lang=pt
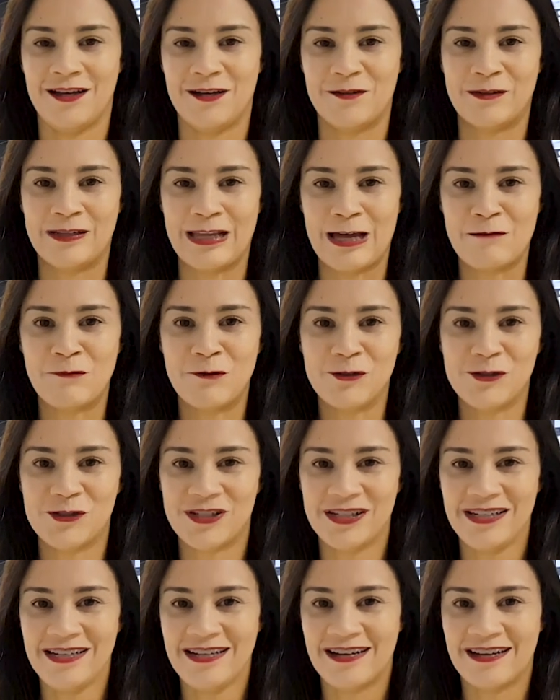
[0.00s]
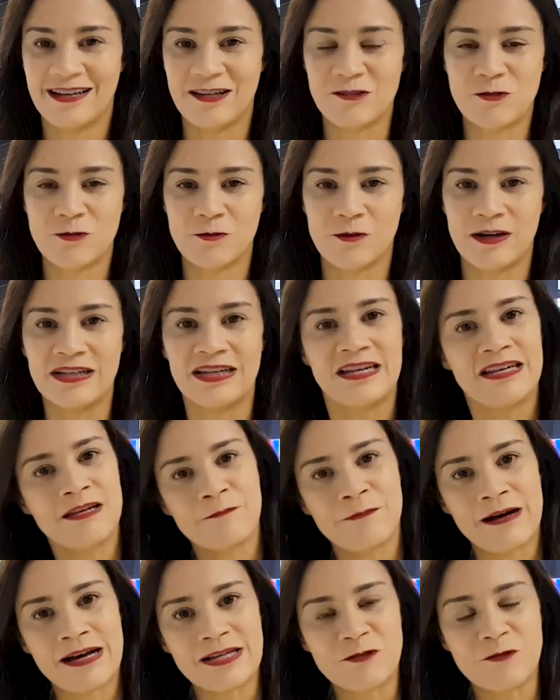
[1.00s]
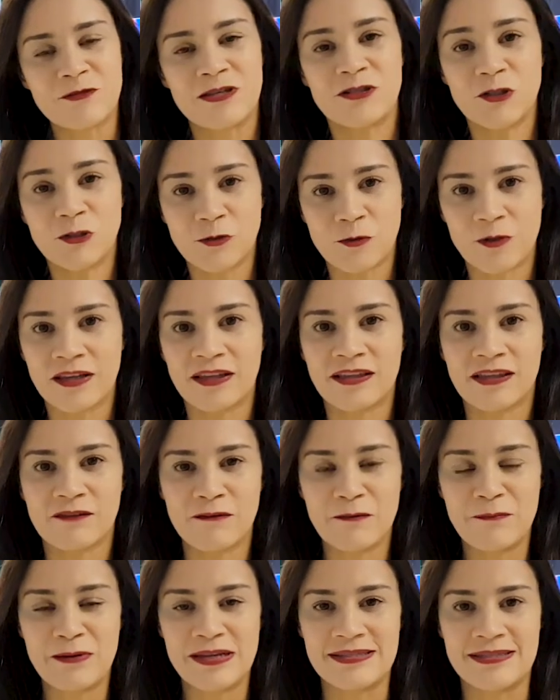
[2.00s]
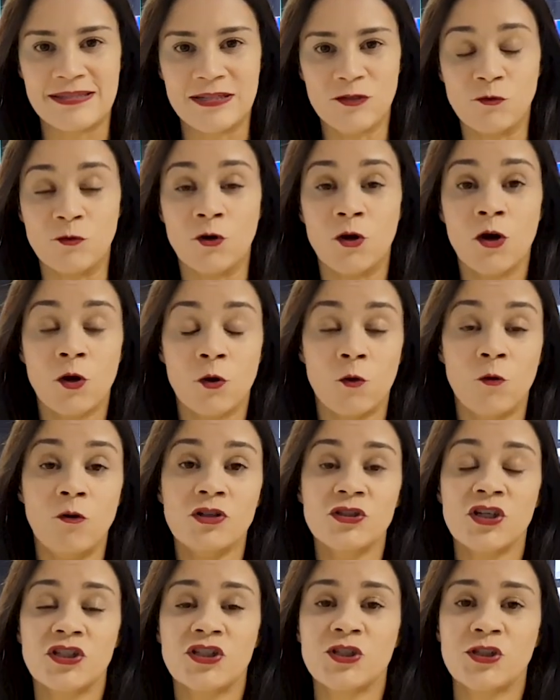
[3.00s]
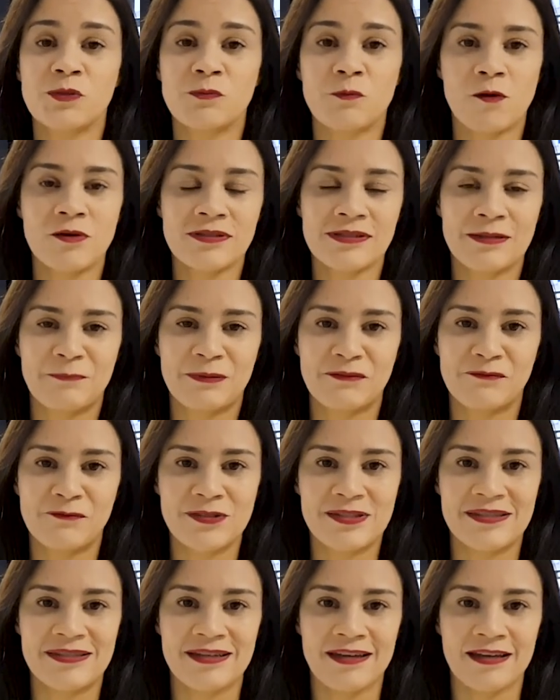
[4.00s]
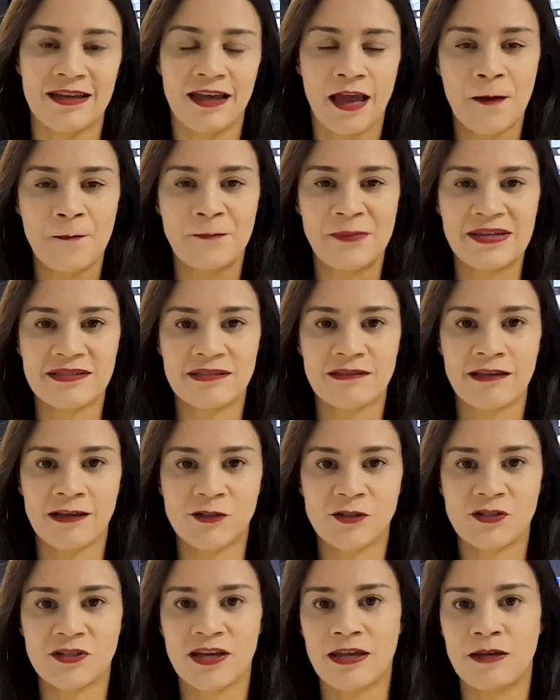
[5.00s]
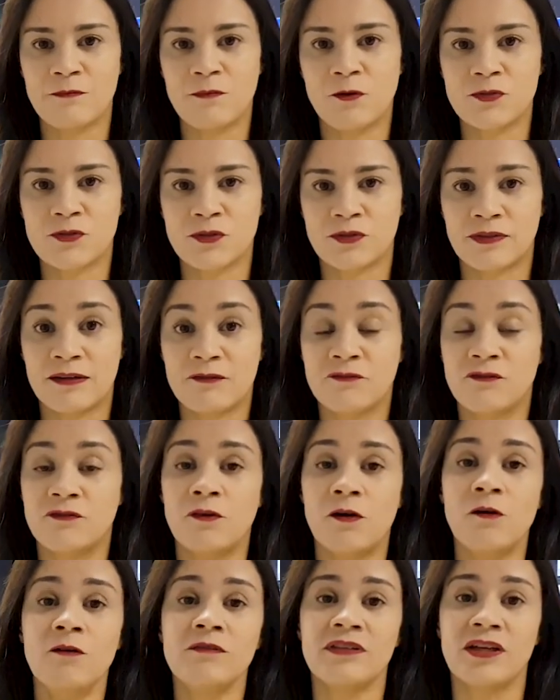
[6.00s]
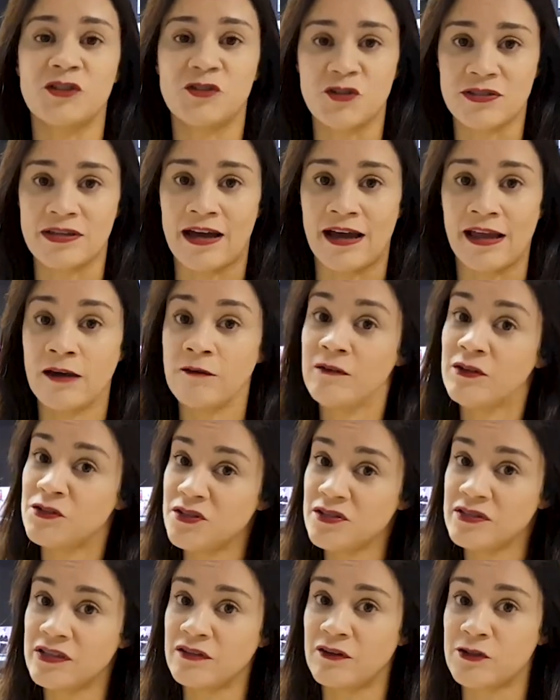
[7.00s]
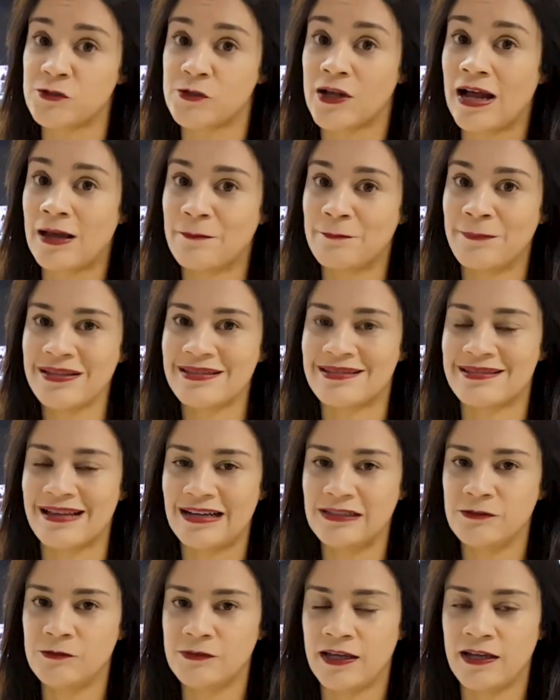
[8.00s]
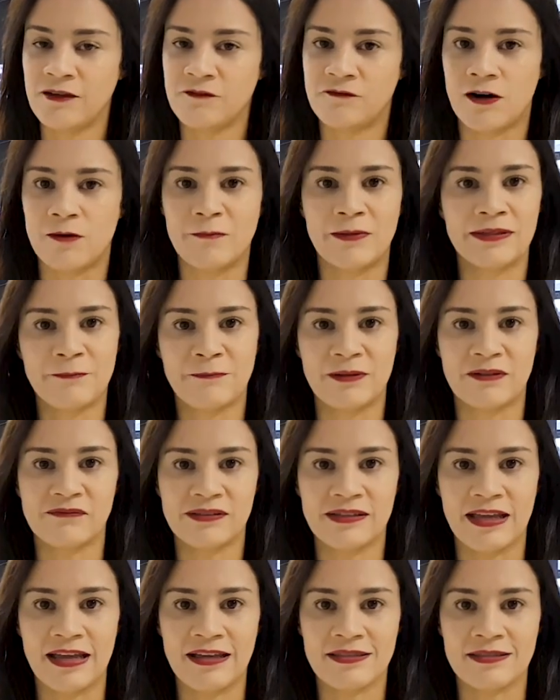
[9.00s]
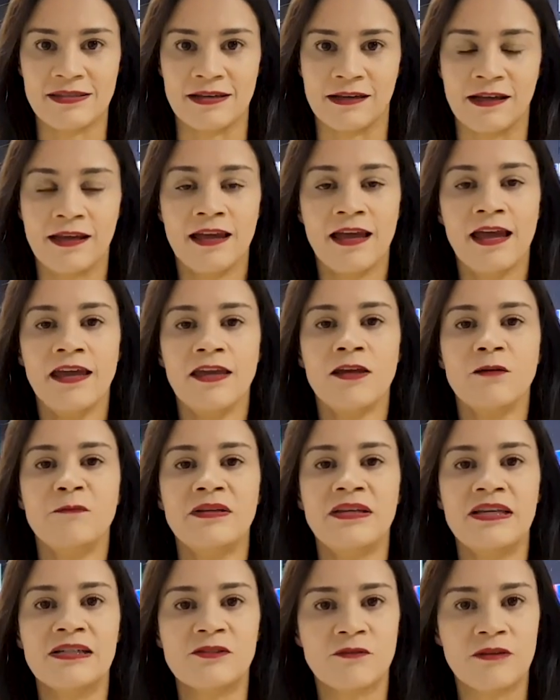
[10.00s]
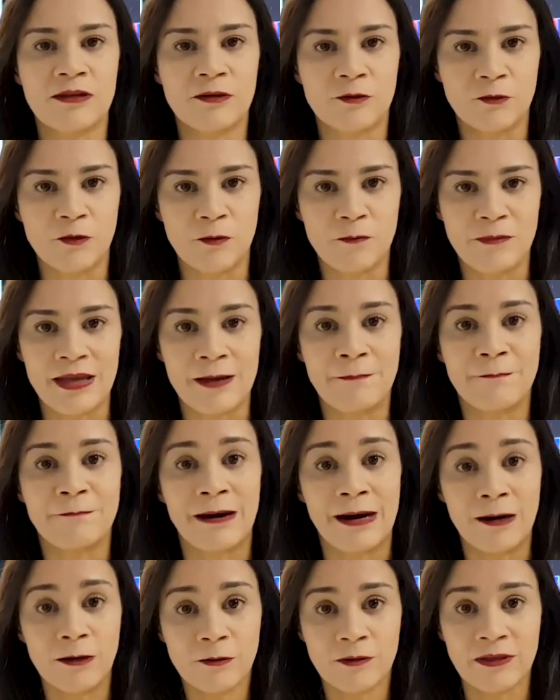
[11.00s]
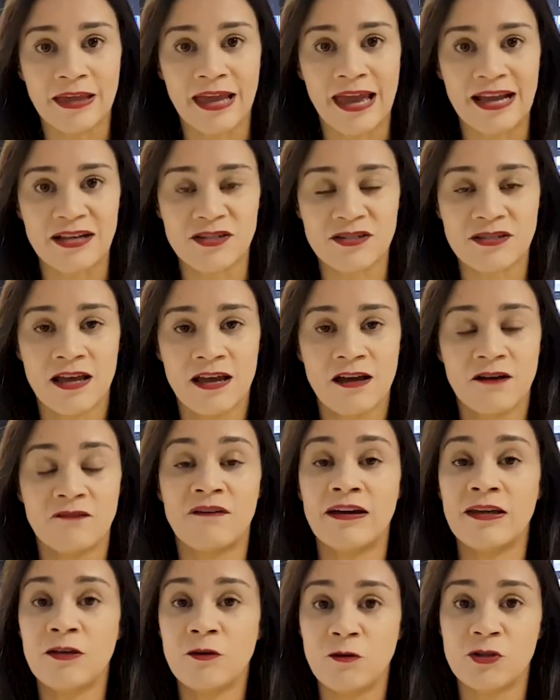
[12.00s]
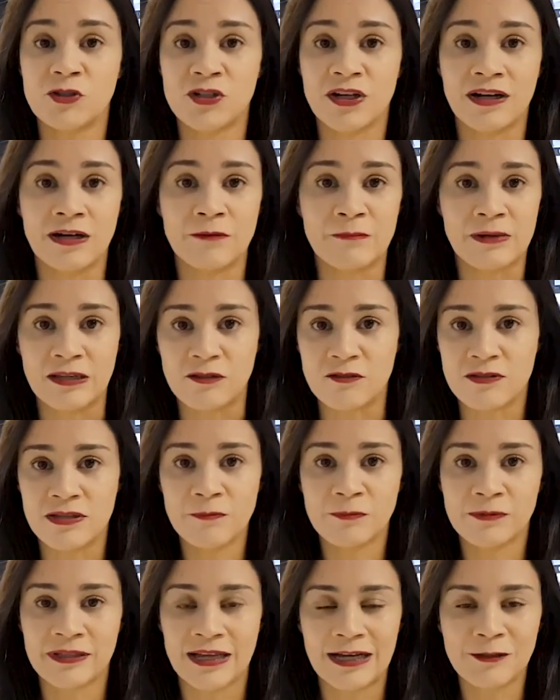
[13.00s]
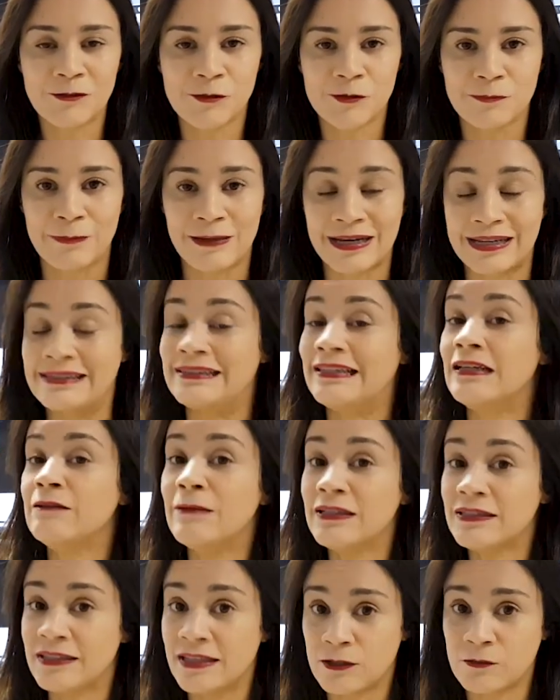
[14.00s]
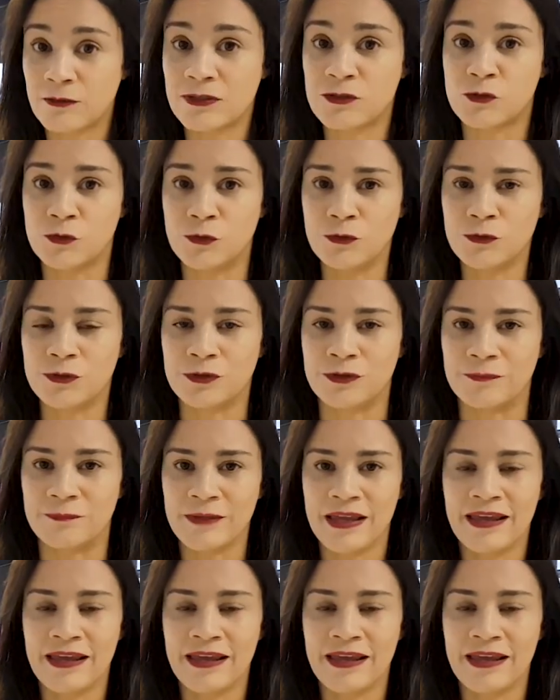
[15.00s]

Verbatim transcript: Olá, bom dia. Eu sou a Aline Bastos, editora da TV Brasil. Hoje a gente mostra para você, presidente Jair Bolsonaro volta de Israel e diz que vai jogar pesado na reforma da previdência. E o ministro da Economia Paulo Guedes vai hoje à Câmara dos Deputados para debater o assunto.